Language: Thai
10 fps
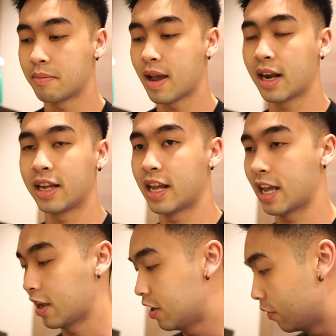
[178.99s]
มากๆเลยนะ
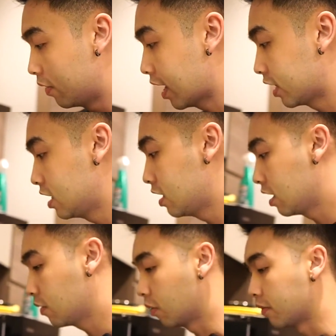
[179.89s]
ฮะ เวลาที่
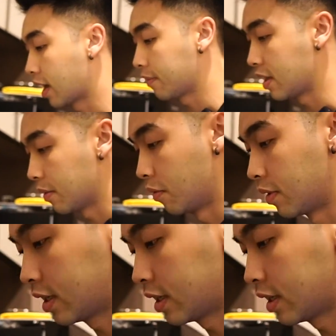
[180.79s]
ทิกผมทำเนี่ยผม